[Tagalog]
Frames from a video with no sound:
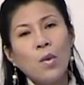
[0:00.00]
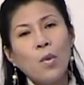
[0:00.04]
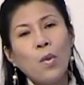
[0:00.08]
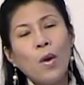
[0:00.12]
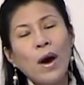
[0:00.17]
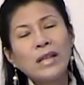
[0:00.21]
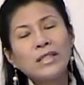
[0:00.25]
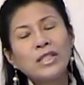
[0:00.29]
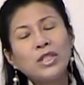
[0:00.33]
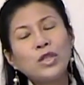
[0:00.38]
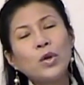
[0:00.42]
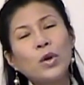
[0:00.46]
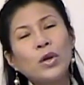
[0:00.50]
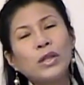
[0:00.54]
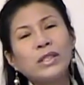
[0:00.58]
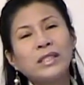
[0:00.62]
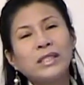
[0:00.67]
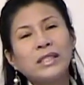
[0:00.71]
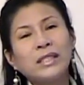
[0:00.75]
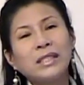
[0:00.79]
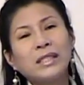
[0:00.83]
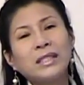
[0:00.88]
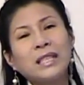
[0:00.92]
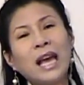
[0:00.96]
Once you're
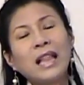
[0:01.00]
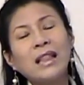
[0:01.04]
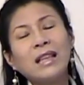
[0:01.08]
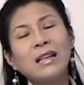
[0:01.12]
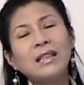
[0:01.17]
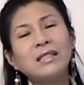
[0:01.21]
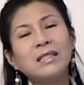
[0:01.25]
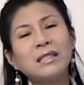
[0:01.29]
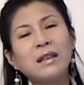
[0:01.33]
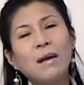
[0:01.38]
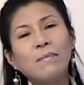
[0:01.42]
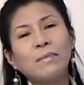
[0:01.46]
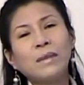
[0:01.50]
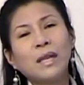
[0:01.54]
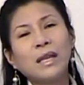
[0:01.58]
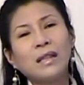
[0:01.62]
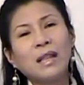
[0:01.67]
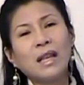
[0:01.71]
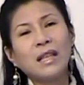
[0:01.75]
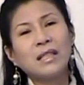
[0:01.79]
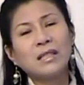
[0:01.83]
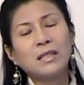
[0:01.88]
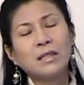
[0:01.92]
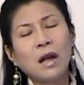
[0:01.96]
telling something
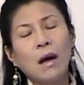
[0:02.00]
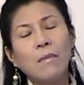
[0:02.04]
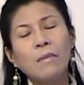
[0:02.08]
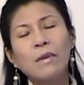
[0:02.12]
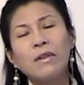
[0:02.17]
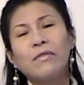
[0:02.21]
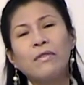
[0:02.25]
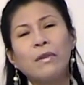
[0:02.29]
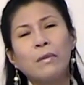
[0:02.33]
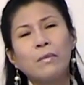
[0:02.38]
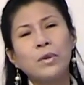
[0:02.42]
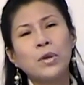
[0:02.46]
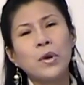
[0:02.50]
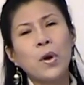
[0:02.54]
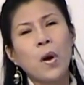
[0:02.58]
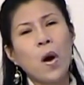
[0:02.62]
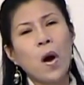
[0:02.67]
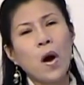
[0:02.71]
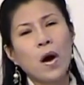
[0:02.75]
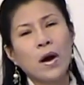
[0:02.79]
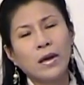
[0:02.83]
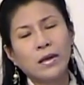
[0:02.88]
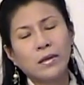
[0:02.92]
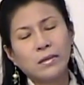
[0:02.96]
that is coming from your
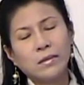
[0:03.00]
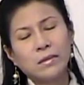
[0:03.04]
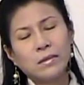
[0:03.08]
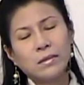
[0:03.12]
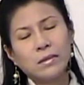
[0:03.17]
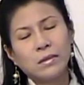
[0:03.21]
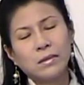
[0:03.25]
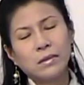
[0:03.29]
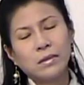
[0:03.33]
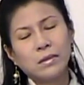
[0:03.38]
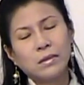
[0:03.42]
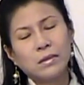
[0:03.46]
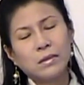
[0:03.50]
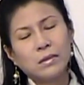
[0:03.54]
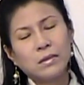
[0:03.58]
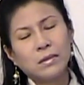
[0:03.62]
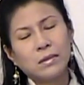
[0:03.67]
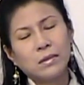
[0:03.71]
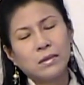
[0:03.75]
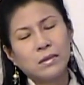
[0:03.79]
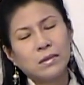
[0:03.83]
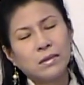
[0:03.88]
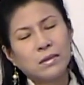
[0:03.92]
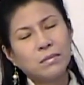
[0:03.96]
heart,
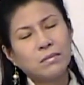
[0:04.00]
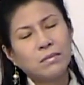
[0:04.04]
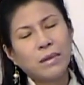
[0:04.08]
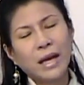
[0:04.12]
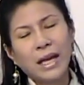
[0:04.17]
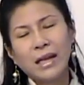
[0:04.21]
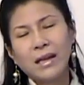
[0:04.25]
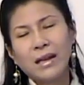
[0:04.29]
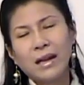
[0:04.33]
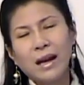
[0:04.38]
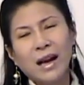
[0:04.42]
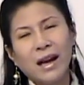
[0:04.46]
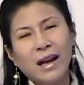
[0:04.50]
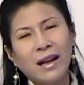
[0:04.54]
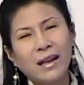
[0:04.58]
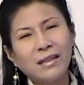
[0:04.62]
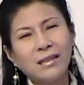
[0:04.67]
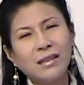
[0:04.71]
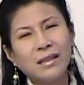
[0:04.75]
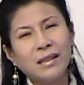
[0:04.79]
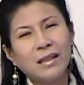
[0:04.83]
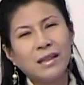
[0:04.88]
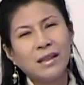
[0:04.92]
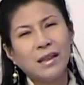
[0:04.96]
my
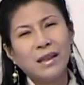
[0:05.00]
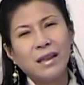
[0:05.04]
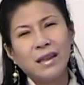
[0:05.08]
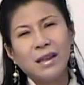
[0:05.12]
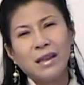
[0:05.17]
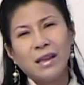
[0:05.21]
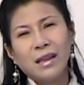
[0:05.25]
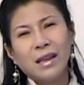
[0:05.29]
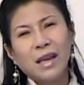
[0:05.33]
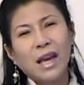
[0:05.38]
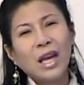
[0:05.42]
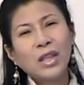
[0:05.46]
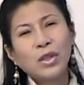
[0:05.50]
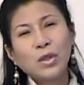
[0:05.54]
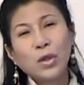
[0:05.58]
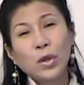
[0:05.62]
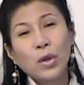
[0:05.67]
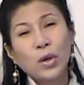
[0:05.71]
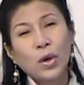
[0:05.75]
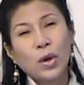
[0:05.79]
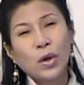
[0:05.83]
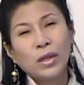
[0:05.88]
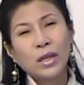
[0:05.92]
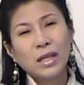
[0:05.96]
God, ito
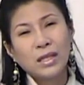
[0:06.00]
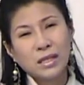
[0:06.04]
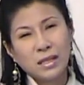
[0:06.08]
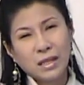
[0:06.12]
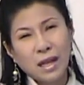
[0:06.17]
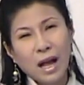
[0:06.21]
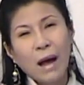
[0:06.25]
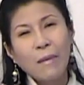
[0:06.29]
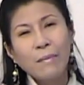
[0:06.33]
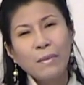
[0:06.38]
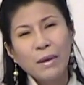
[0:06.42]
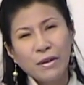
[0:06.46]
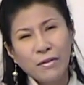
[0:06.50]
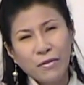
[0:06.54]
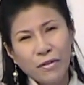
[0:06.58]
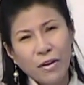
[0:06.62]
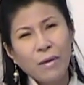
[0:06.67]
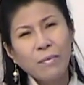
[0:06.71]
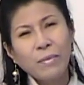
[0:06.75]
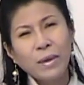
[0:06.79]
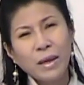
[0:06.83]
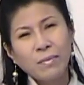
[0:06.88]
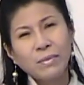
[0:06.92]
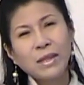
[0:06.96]
yon, it's coming
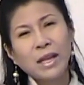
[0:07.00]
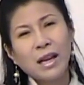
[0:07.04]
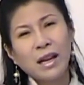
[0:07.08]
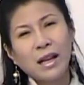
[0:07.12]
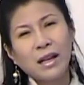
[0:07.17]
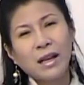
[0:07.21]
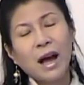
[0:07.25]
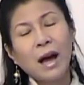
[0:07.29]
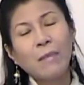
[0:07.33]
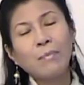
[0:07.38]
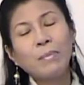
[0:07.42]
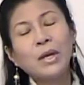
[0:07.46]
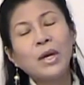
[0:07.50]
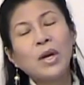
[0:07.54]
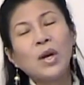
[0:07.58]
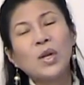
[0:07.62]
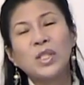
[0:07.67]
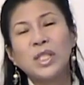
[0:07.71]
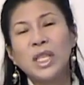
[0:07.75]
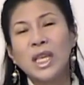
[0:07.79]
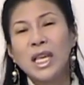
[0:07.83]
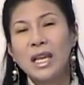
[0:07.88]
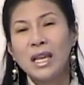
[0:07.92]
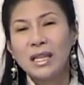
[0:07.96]
from Him talaga
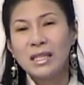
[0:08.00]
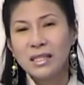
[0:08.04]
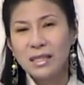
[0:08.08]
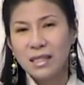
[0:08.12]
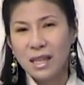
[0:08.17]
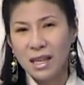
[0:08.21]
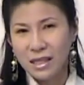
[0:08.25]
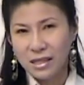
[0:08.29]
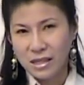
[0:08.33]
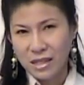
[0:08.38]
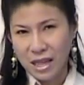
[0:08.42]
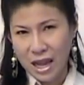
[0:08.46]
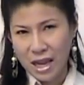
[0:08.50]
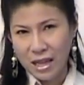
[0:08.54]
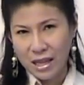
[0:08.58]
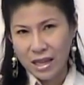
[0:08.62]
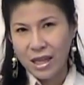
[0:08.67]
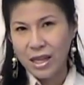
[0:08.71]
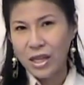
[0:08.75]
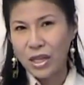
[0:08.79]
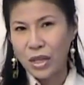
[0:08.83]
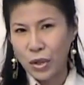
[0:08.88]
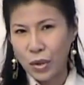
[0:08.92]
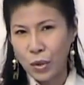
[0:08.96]
because He is
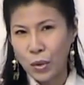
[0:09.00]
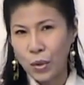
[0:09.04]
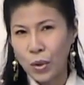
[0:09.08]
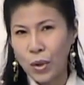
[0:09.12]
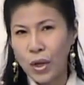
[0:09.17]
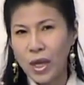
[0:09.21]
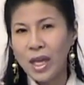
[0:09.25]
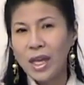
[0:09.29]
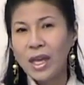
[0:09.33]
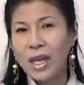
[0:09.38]
dictating you.